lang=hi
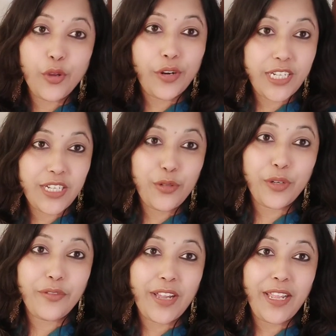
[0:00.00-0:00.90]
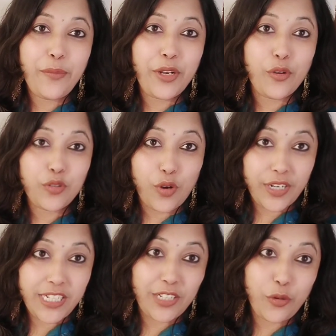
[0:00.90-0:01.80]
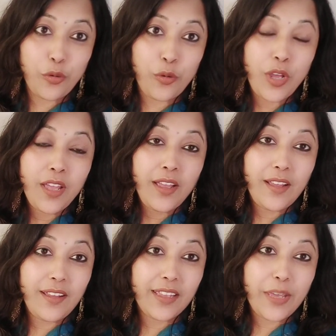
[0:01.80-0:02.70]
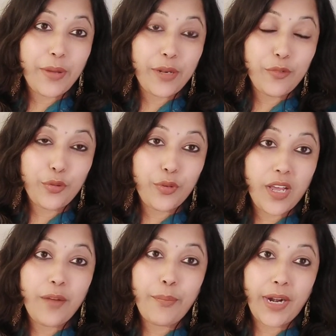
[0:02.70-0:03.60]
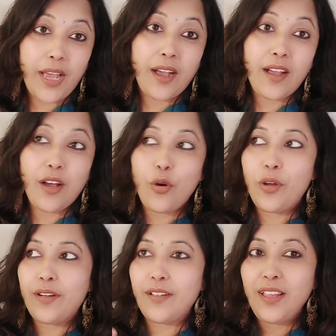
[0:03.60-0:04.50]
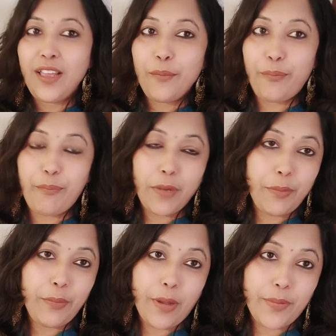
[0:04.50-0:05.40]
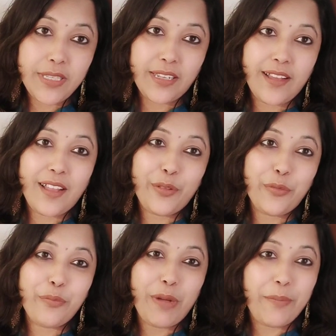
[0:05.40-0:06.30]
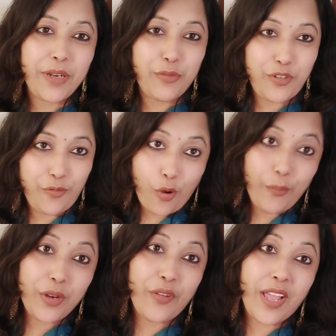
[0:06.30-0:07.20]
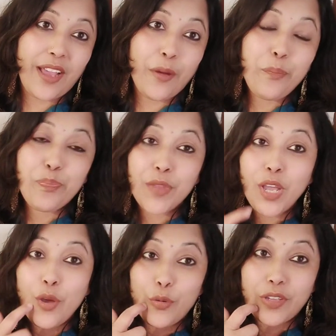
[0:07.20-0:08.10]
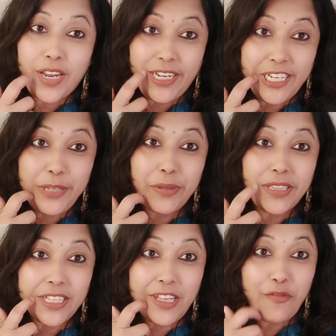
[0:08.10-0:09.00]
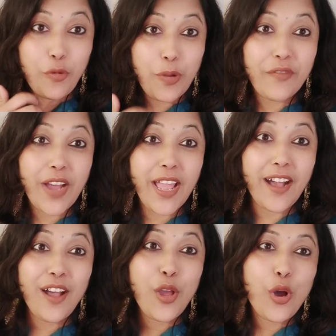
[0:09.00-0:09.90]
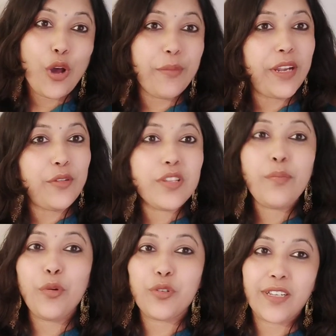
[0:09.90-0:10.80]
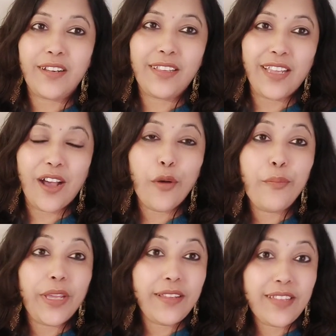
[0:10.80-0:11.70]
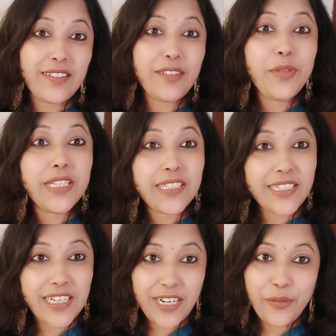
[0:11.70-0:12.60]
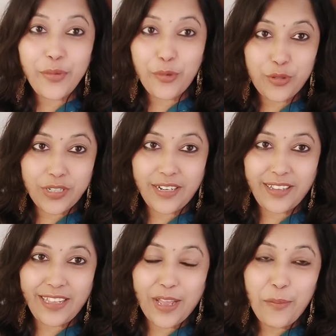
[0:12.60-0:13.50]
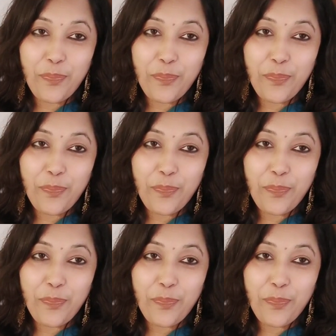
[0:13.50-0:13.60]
कि ऑडिशन होने वाले हैं मैंने उस ऑडिशन को के बारे में सुना पढ़ा और अपने पापा से कहा तो पापा ने मुझे फॉर्म भरवाया उसका एक डीडी बनता था वो बनवाया और मैंने उसे पोस्ट कर दिया मेरे साथ साथ मेरी सिस्टर ने भी पोस्ट कर दिया